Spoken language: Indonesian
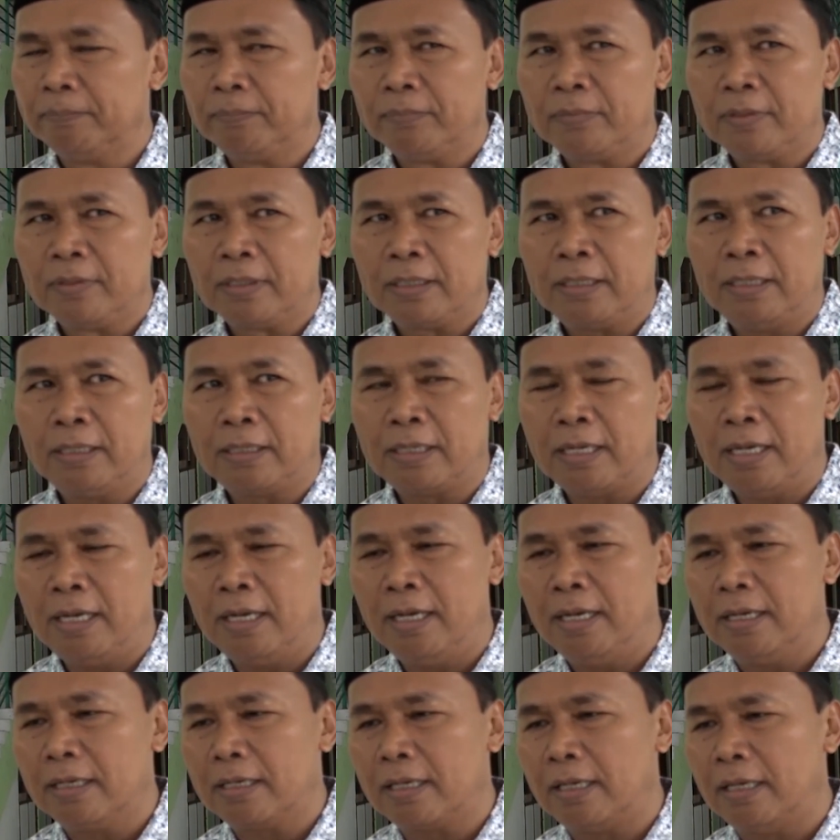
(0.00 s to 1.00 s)
Kita
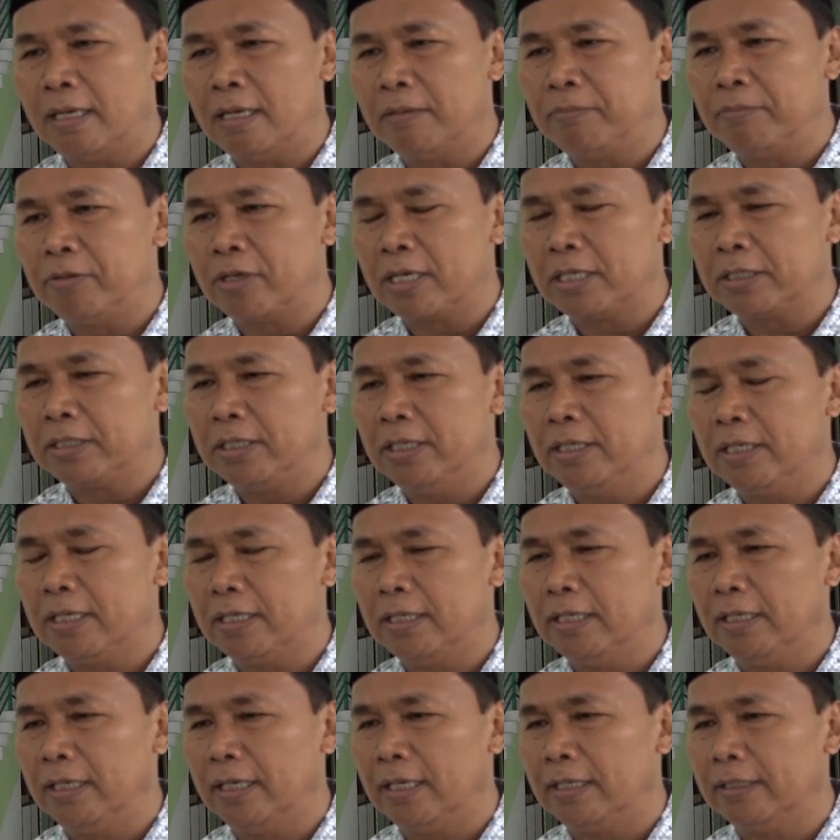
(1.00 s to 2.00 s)
kolaborasinya
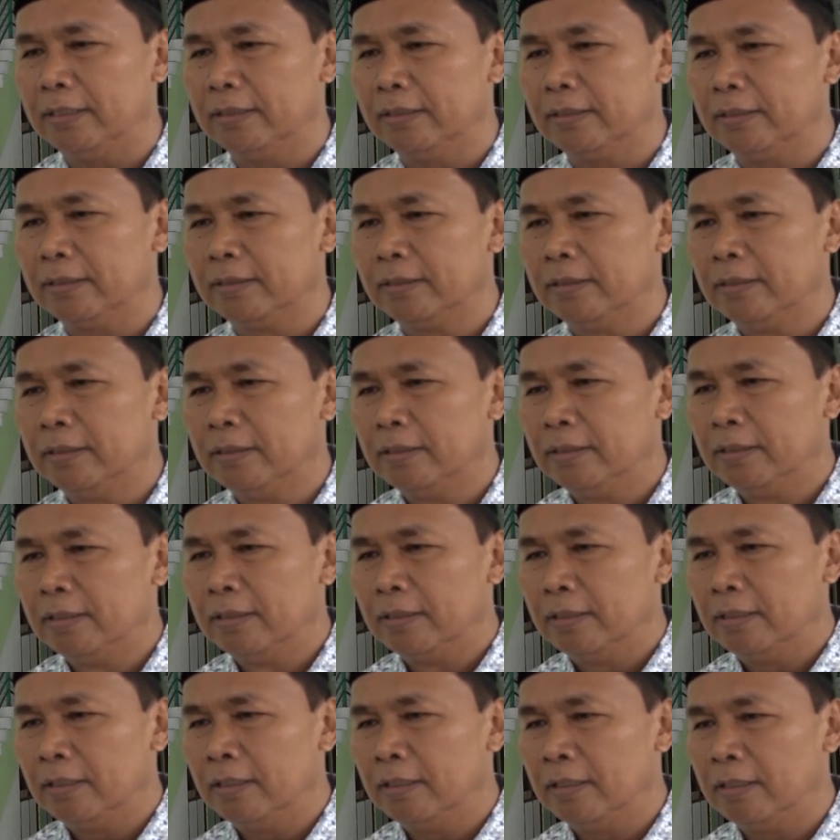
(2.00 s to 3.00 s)
dengan
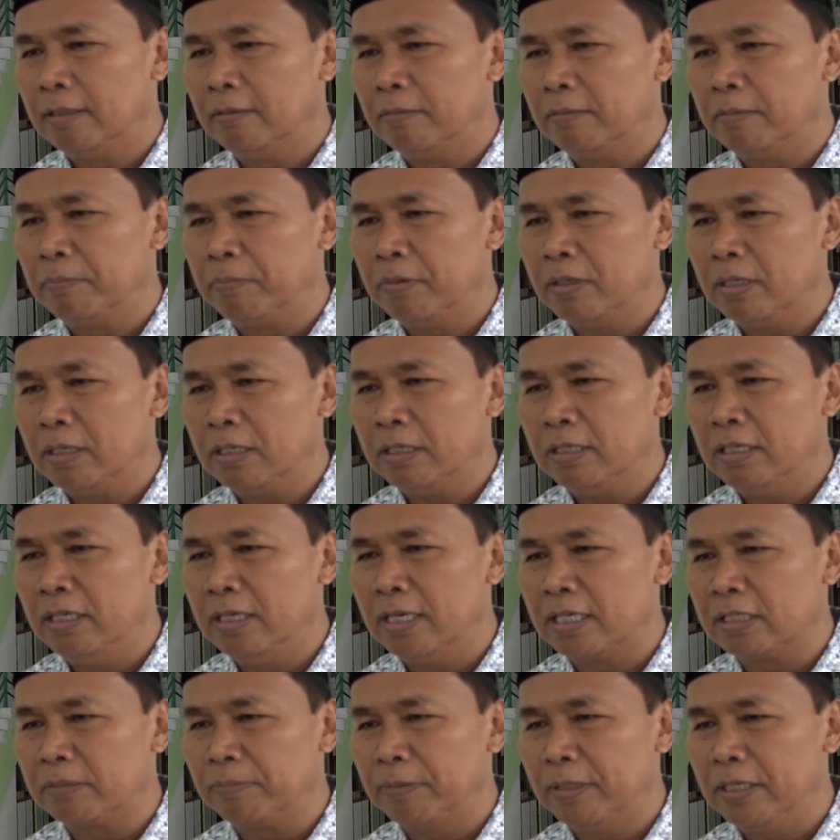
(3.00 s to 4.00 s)
eh,
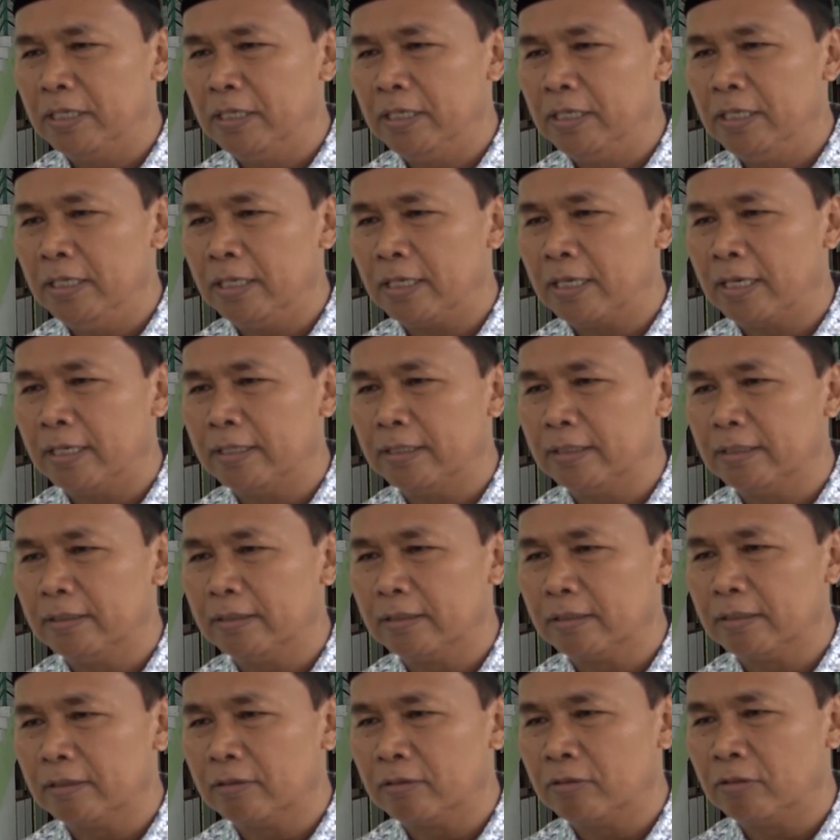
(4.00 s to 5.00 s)
Dinas Pendidikan
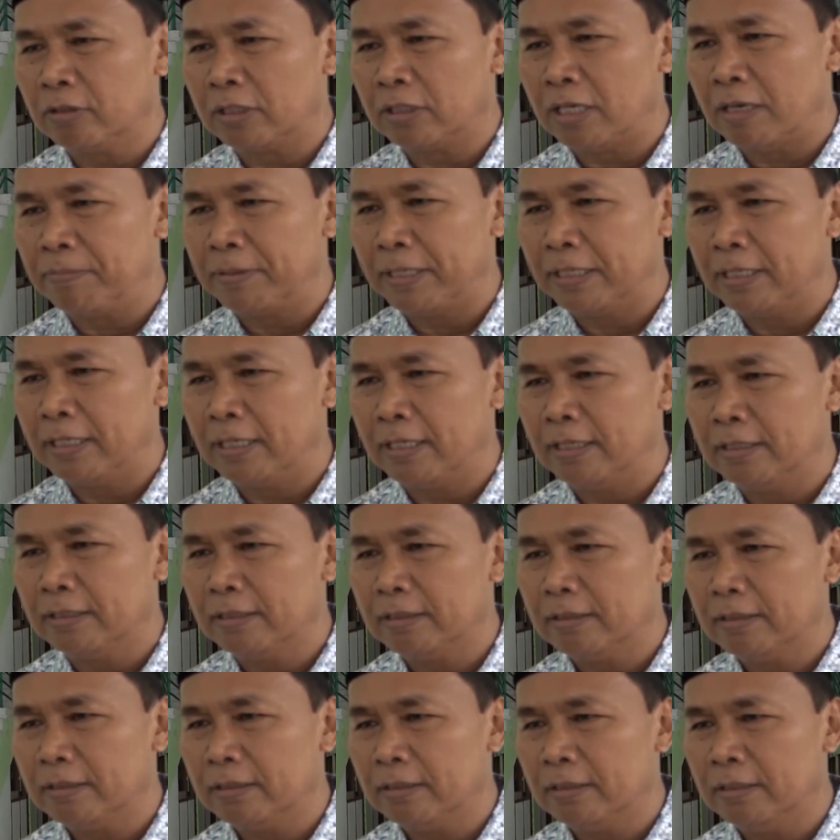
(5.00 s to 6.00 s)
Kota Padang,
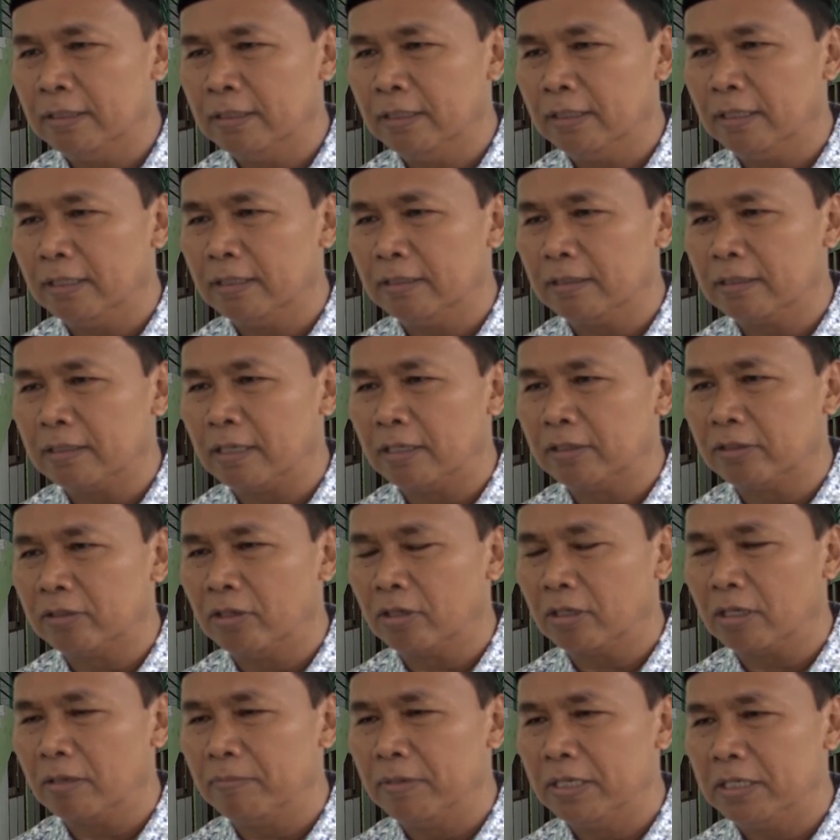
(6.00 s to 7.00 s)
dengan kantor
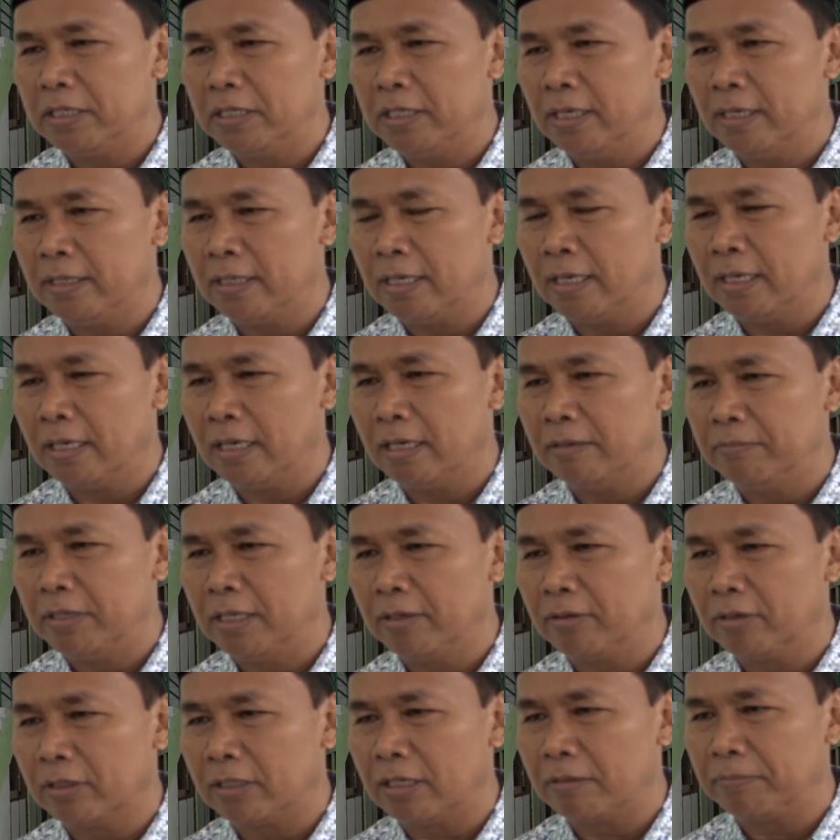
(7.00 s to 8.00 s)
Kementerian Agama
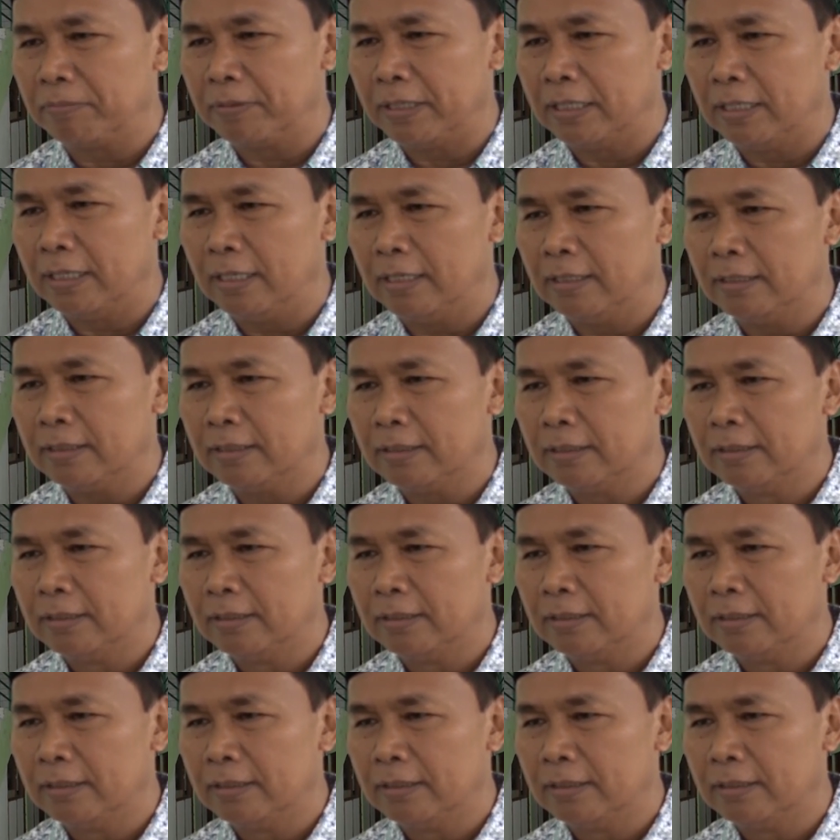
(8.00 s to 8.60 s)
Kota Padang.